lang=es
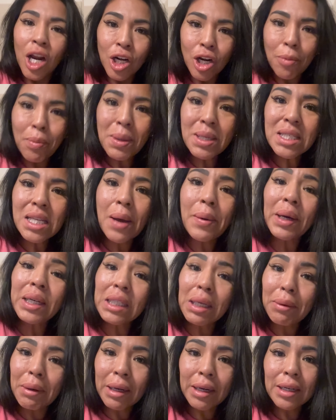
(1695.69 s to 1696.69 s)
No pensaba
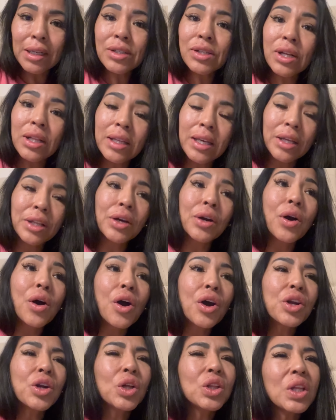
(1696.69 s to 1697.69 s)
grabarles el día de
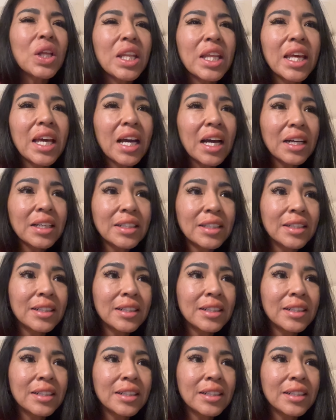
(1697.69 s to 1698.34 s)
hoy, no tenía...